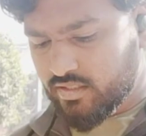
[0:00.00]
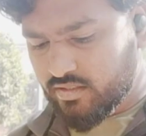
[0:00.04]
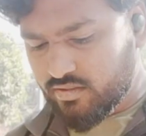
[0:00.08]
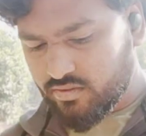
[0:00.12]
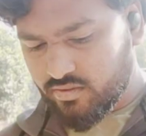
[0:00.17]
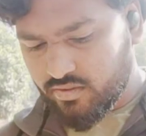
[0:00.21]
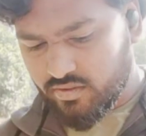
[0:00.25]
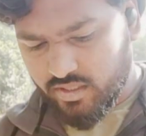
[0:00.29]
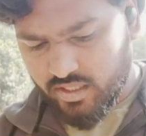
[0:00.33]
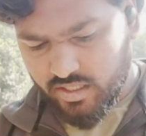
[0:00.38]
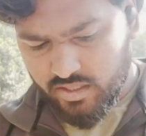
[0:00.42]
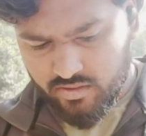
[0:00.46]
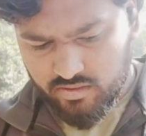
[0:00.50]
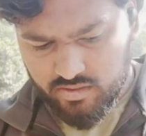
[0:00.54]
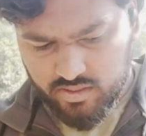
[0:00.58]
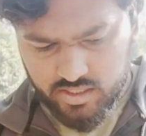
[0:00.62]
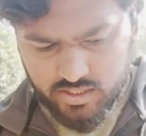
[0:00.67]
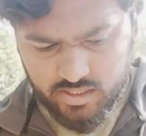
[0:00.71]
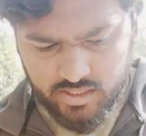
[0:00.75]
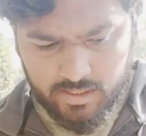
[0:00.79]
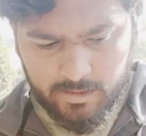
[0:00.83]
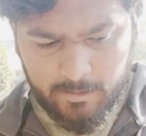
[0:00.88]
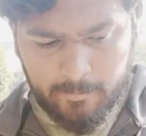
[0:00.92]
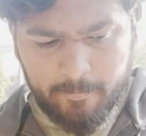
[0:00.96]
తీసుకుంటా
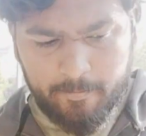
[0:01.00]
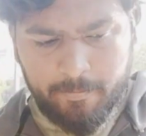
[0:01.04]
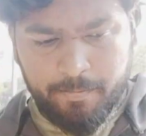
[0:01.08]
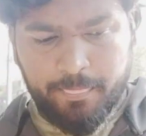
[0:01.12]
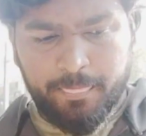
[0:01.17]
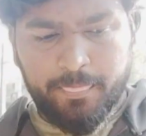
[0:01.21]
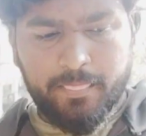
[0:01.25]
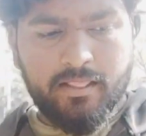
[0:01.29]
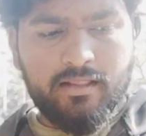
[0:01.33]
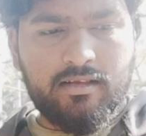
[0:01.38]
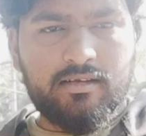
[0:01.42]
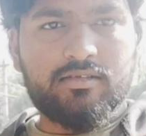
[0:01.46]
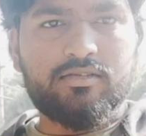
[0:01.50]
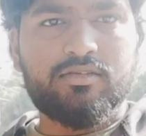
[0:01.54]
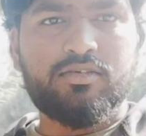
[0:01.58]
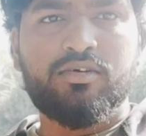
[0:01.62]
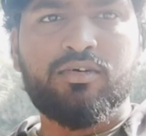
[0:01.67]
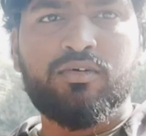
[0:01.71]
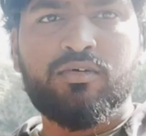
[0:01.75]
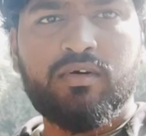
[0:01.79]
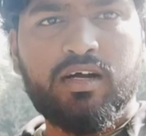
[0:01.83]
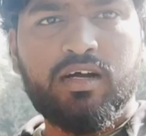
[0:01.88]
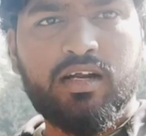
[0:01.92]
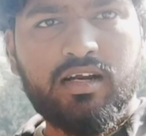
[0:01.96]
ఉంటుంది సో
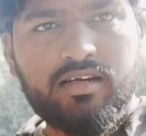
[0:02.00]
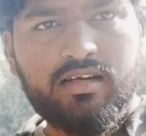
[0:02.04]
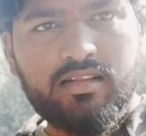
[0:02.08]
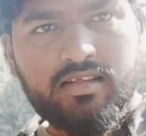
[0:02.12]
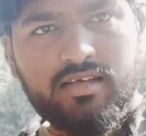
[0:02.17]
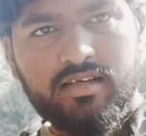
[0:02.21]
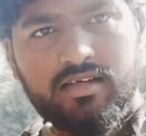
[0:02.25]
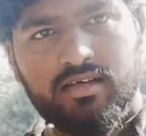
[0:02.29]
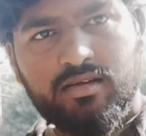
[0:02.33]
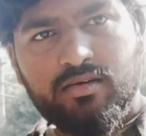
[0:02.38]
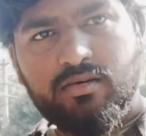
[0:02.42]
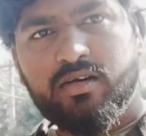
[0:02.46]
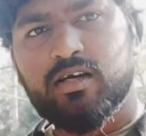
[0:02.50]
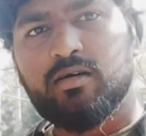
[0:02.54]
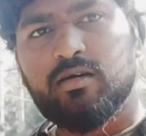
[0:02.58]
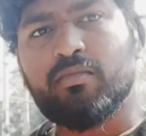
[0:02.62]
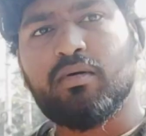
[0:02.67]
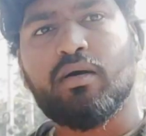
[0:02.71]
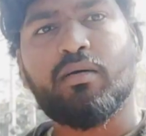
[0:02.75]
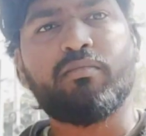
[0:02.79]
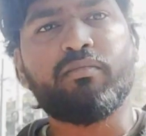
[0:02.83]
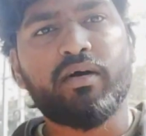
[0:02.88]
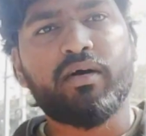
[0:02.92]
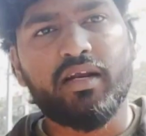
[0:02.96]
వాడి దగ్గర ఉన్న
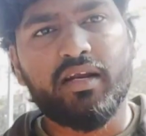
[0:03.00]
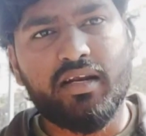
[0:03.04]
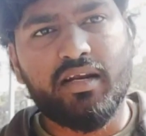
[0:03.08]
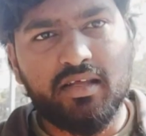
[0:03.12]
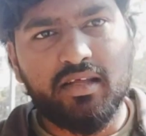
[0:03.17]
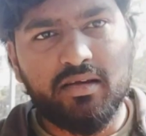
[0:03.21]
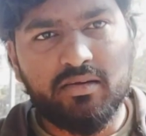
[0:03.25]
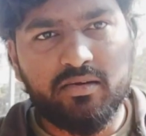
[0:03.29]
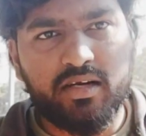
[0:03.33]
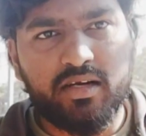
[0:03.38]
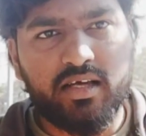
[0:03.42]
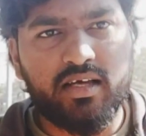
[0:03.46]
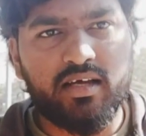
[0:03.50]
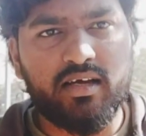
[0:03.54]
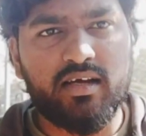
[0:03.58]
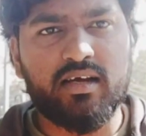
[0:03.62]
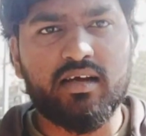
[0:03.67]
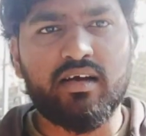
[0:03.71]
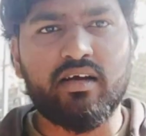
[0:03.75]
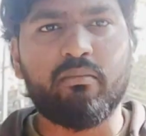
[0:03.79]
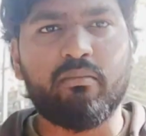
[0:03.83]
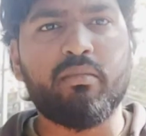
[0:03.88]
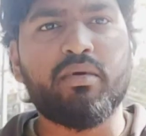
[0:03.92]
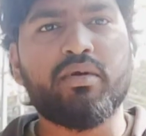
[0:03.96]
పాపం అన్నీ కూడా
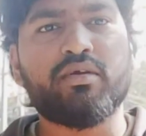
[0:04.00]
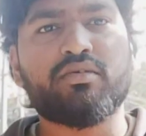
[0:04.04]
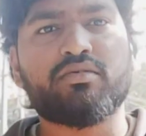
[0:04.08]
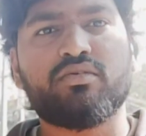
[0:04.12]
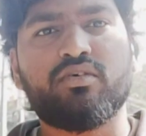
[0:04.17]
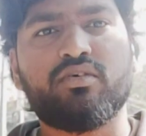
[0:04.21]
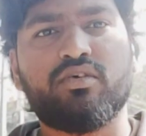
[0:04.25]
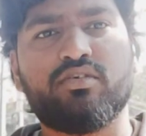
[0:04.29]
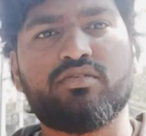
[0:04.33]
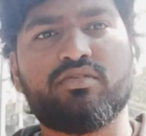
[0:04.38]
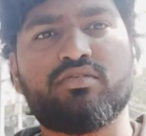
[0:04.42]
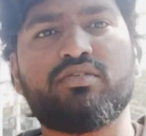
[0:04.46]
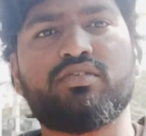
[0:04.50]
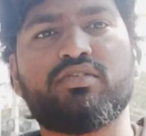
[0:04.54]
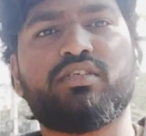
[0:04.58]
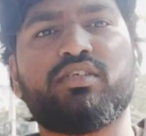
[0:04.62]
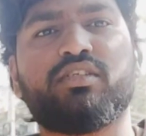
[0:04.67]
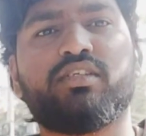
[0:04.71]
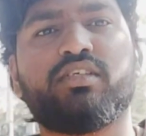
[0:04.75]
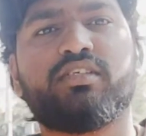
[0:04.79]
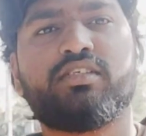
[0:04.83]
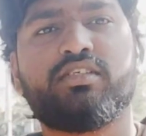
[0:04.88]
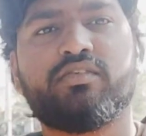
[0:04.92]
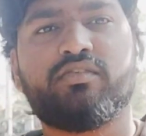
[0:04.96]
అమ్మేసుకోవాల్సి
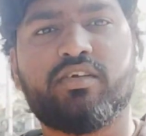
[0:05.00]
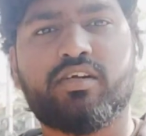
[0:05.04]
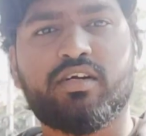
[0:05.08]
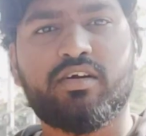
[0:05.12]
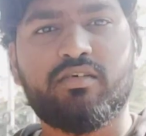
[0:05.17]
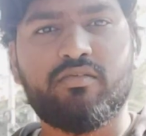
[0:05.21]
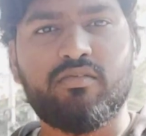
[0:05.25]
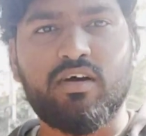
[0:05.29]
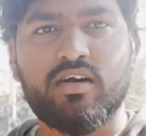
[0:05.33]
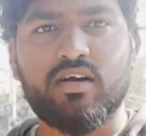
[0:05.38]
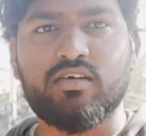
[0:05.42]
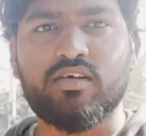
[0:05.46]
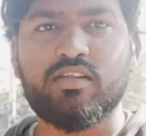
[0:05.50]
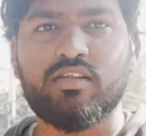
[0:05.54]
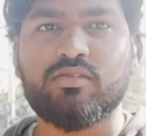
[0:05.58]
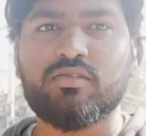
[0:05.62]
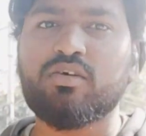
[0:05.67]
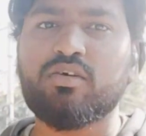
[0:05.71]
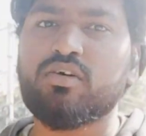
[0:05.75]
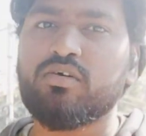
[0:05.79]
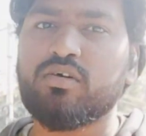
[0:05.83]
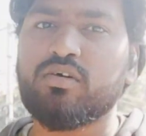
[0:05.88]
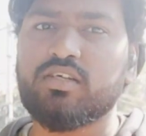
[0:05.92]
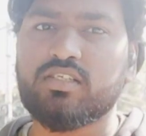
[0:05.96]
వచ్చింది చివరికి వాడు
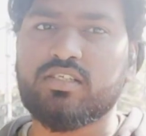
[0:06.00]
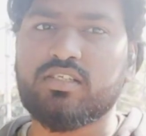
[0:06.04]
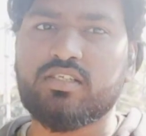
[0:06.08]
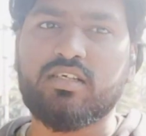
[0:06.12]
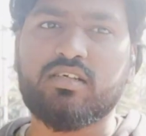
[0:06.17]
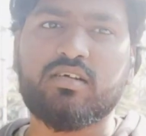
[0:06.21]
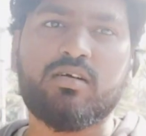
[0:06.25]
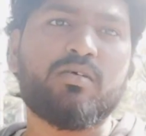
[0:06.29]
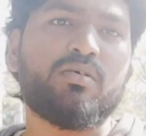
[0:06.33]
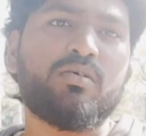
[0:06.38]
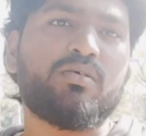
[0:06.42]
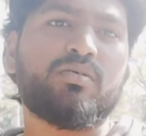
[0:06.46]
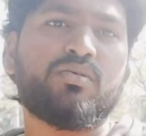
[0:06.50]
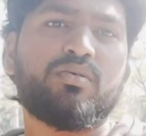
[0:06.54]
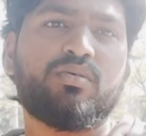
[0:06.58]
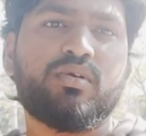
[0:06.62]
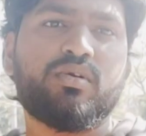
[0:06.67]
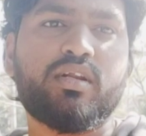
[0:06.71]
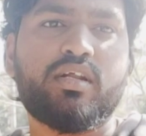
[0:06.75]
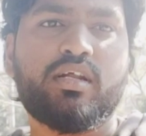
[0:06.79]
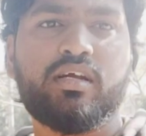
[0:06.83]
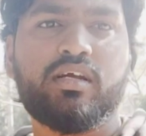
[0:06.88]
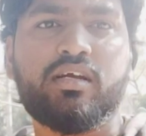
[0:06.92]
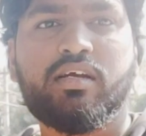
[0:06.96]
ఎంతో ఇష్టంగా
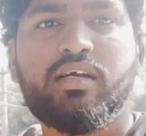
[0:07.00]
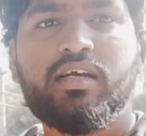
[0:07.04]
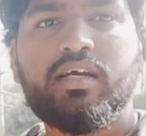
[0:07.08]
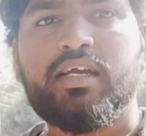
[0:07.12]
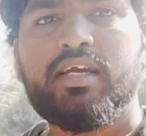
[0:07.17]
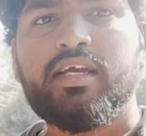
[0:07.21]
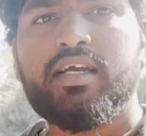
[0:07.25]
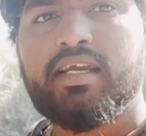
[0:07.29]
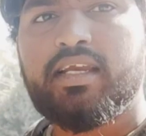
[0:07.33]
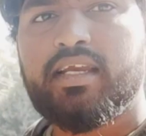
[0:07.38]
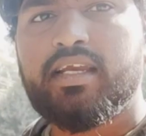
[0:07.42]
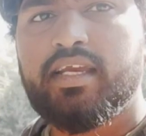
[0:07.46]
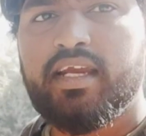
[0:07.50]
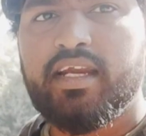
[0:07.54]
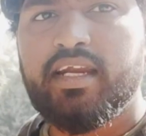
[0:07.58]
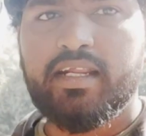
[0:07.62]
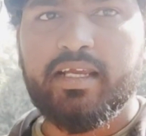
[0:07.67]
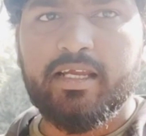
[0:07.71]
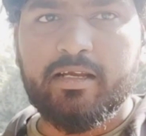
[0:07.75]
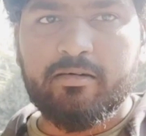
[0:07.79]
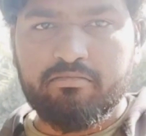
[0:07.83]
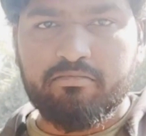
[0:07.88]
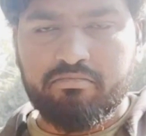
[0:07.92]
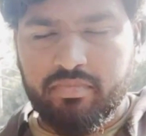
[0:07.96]
కొనుక్కున్న
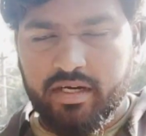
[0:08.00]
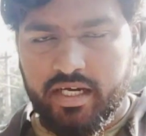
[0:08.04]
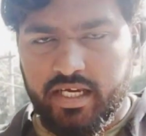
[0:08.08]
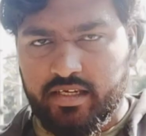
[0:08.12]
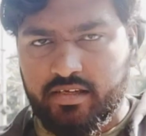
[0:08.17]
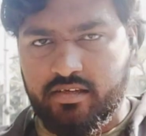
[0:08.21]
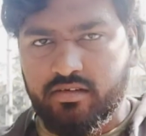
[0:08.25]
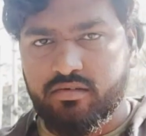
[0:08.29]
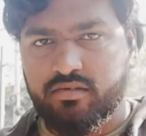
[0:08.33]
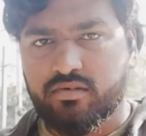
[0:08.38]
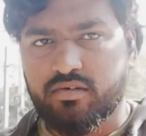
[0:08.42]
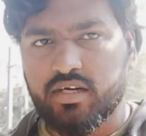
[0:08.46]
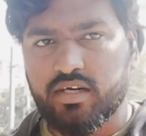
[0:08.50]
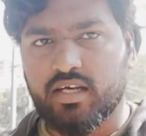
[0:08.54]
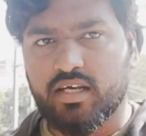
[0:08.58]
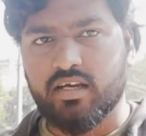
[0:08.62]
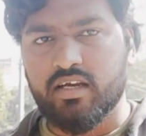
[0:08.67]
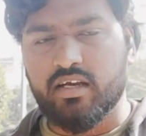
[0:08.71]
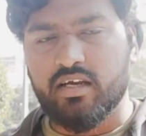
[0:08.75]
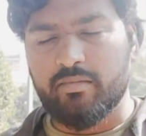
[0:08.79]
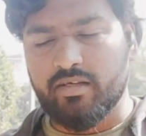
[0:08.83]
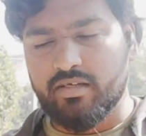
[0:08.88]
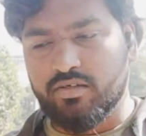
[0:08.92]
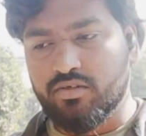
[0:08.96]
కేటీఎం బైక్ను కూడా
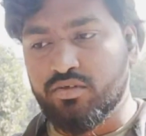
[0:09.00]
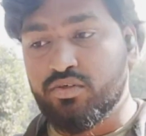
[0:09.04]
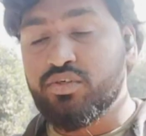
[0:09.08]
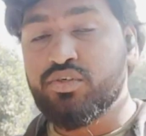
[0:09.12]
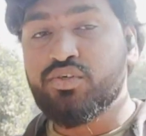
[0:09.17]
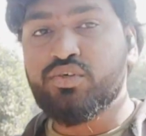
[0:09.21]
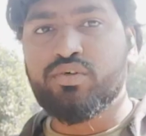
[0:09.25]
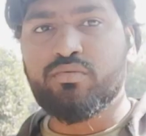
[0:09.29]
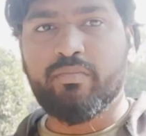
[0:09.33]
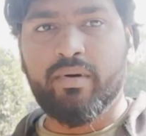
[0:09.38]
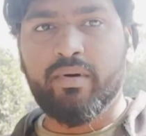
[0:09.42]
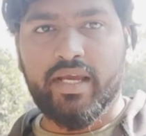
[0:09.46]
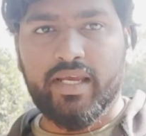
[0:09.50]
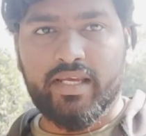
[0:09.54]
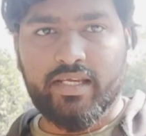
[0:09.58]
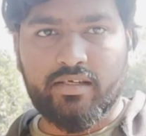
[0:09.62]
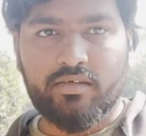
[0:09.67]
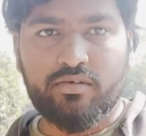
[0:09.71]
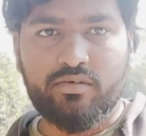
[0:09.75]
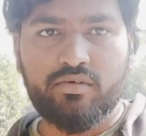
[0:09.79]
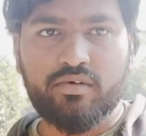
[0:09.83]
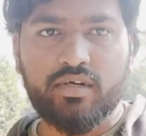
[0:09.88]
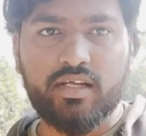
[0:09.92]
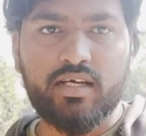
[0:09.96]
ఐ మీన్ డ్యూక్
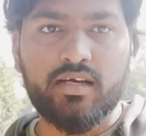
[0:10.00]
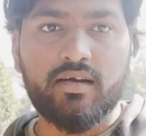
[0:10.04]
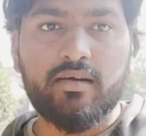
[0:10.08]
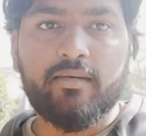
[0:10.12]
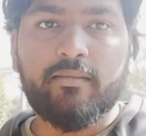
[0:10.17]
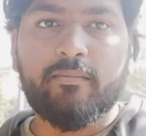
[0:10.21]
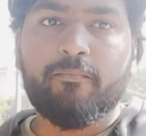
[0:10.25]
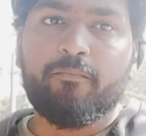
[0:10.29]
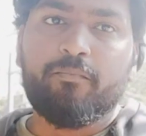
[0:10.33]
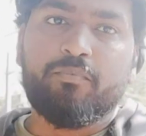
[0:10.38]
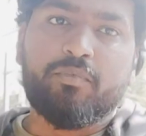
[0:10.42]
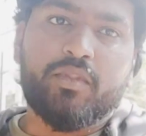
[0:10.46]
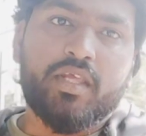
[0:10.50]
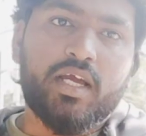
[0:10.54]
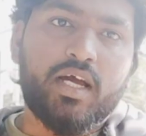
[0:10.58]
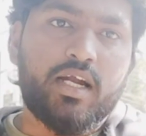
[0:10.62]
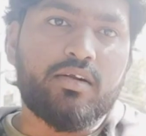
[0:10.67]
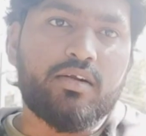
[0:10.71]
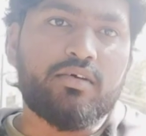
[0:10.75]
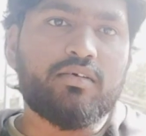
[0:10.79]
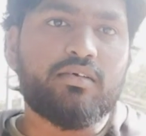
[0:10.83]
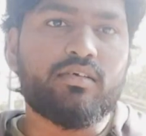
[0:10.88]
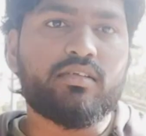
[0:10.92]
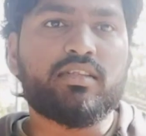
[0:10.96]
బైక్ను కూడా
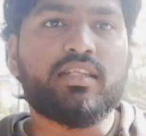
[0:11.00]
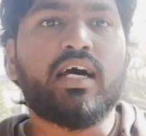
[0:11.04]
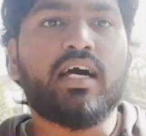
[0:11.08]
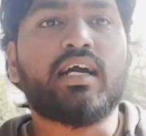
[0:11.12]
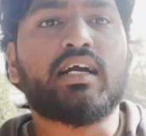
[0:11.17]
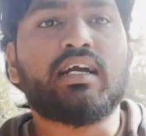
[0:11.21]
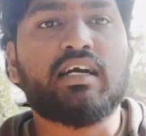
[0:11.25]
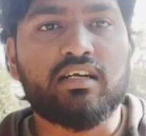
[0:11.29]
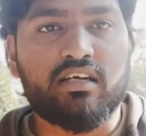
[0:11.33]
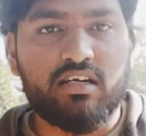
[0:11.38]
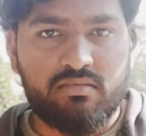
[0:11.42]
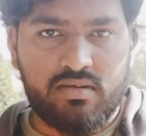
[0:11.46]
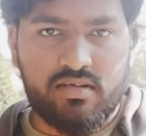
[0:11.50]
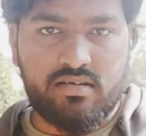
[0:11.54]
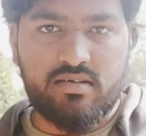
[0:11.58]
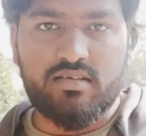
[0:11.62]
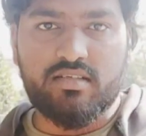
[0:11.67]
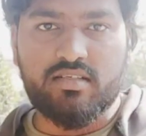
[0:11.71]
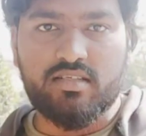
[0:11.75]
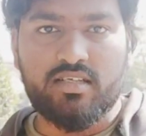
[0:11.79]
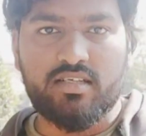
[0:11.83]
వాడు తాకట్లో పెట్టడం